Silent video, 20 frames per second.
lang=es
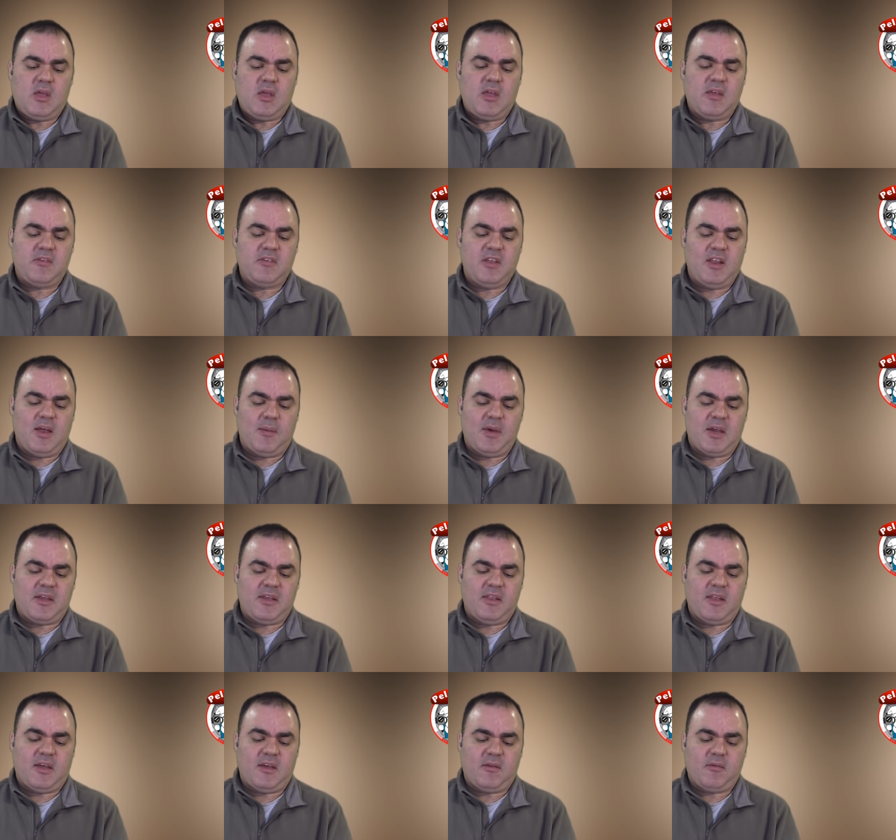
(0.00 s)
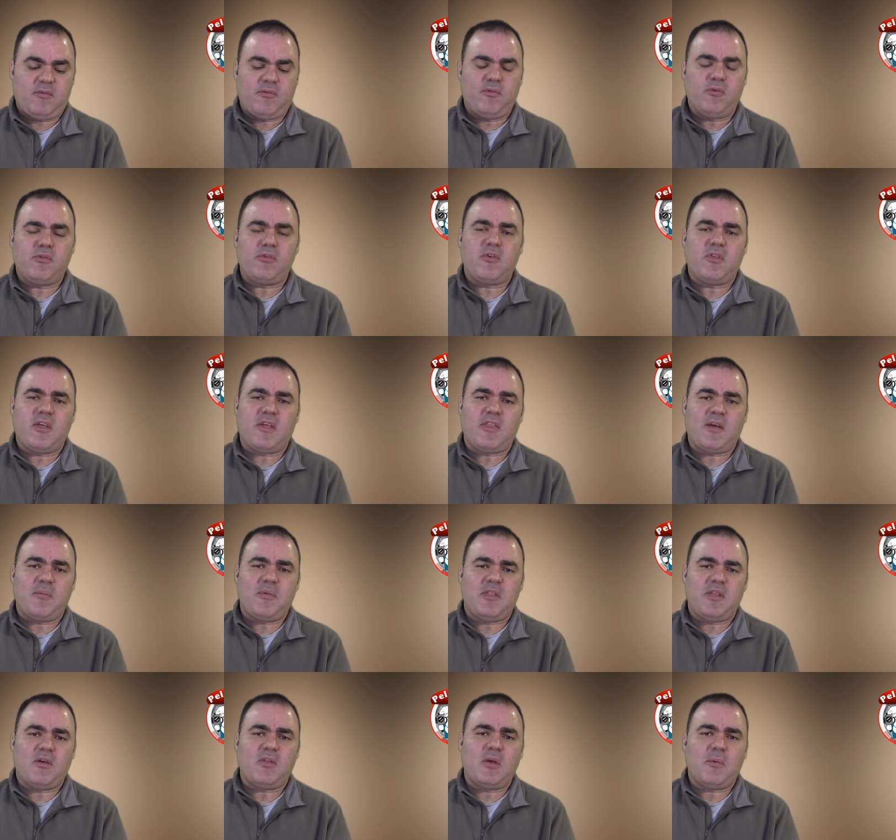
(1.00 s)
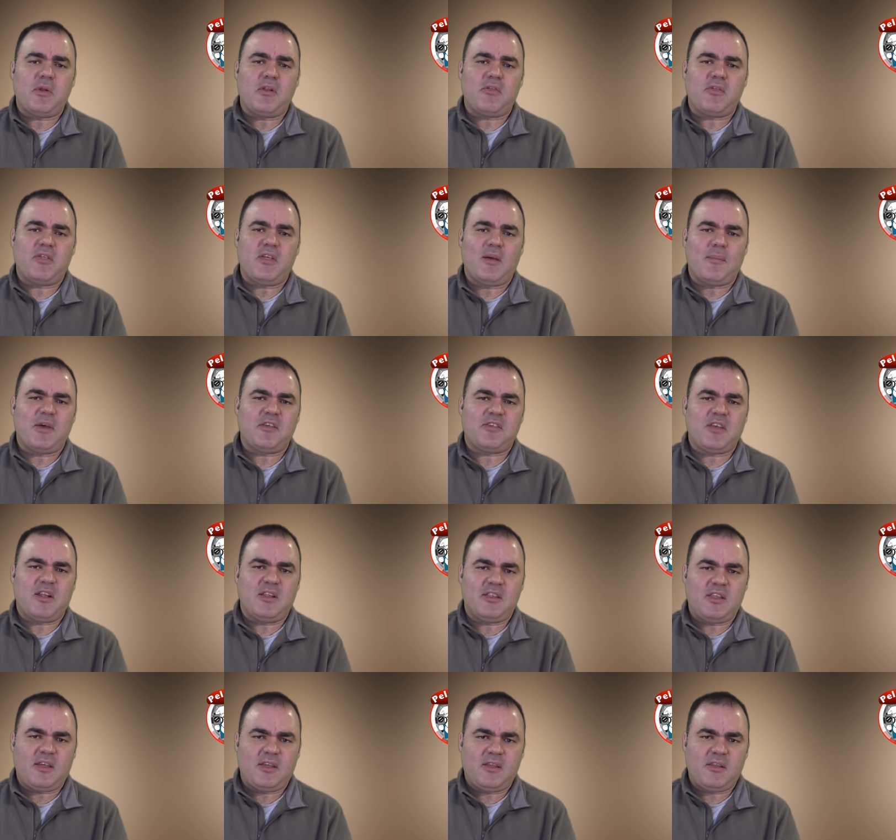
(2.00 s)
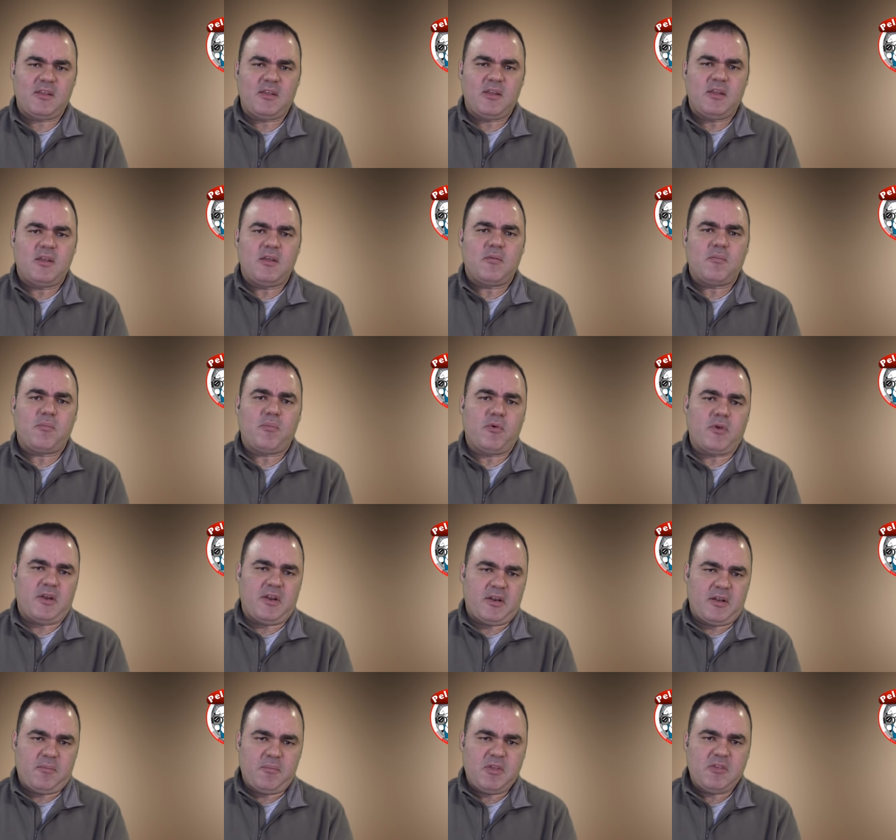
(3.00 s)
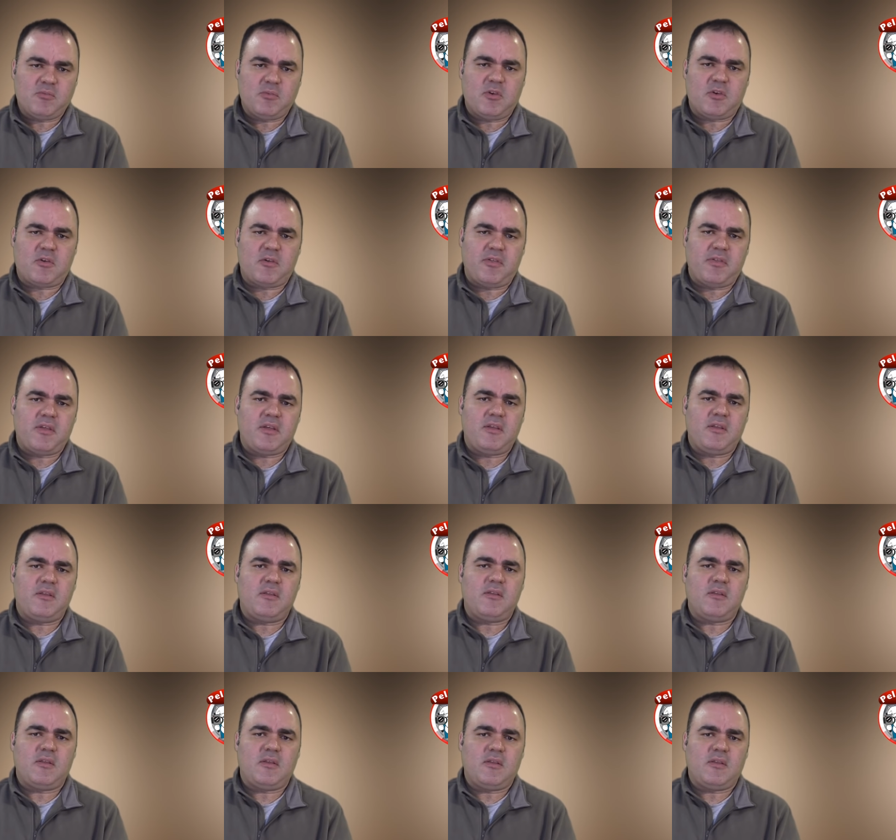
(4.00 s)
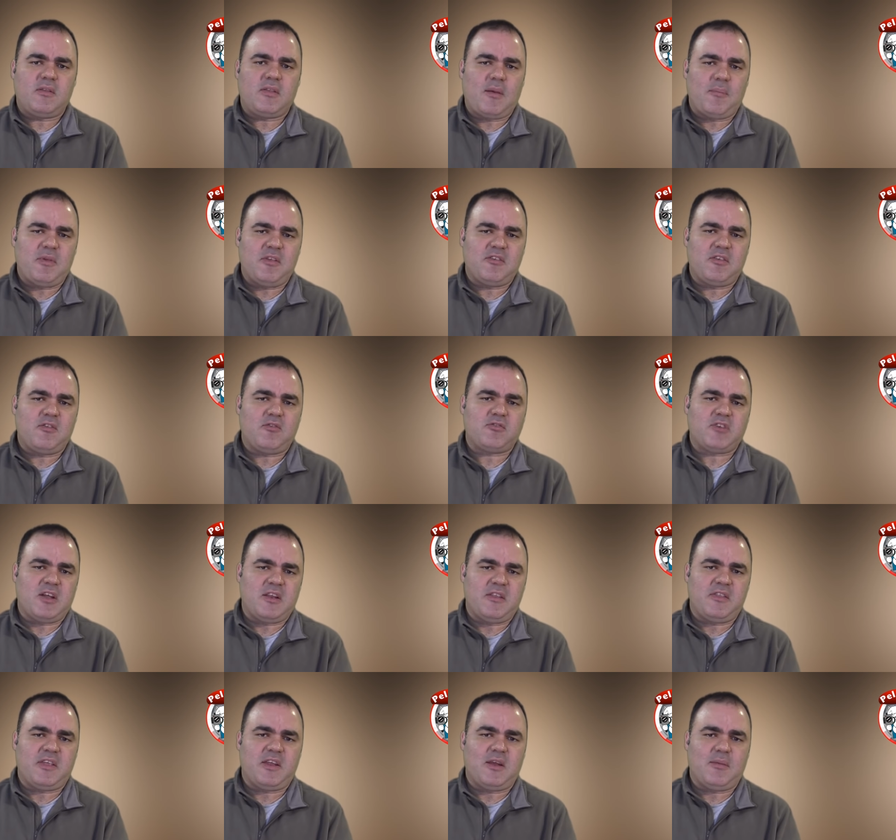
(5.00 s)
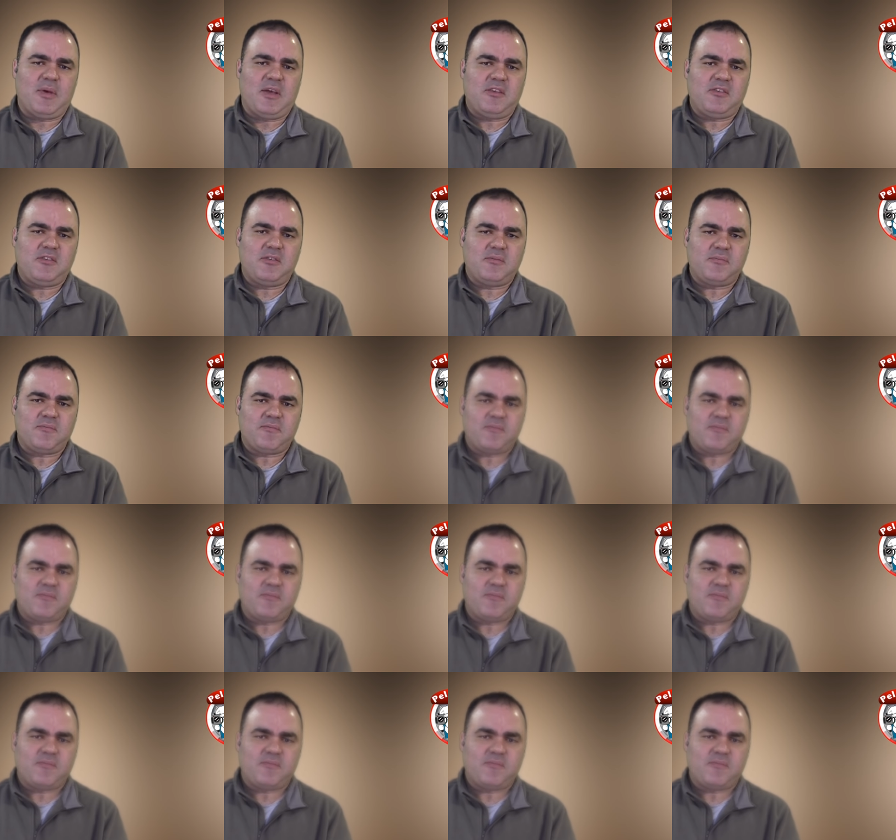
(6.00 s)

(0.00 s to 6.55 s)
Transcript: Y si la máquina funciona también a una velocidad más alta, por el mismo roce también se nos calentará más.